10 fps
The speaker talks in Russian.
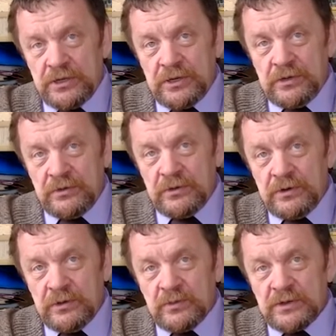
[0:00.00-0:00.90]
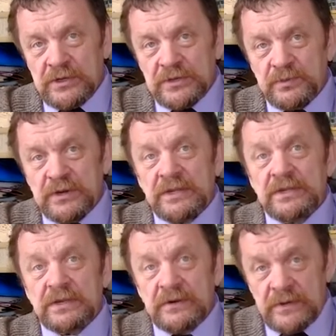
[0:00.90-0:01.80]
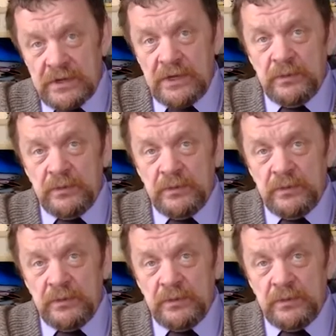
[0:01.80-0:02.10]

на которые это можно спроецировать,